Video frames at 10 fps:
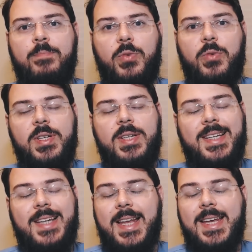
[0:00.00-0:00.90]
Você
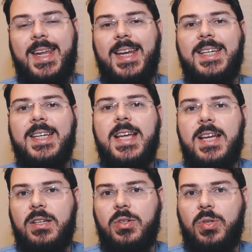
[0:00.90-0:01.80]
está
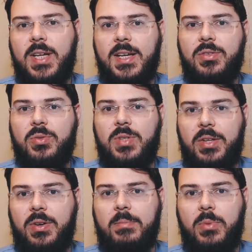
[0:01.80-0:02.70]
tentando ter resultado
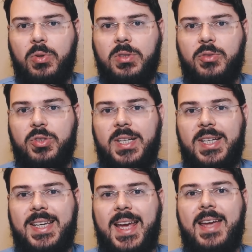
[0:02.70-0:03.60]
na bolsa, você
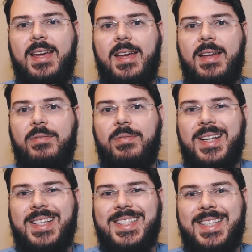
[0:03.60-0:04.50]
quer
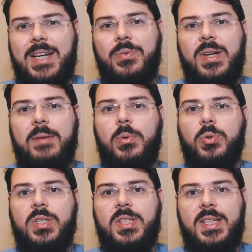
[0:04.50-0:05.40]
fazer com que a
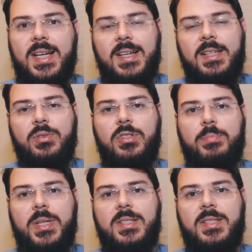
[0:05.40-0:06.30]
bolsa te dê ganhos
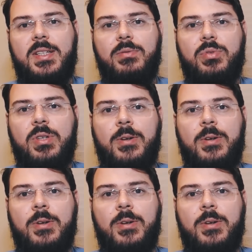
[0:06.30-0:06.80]
expressivos.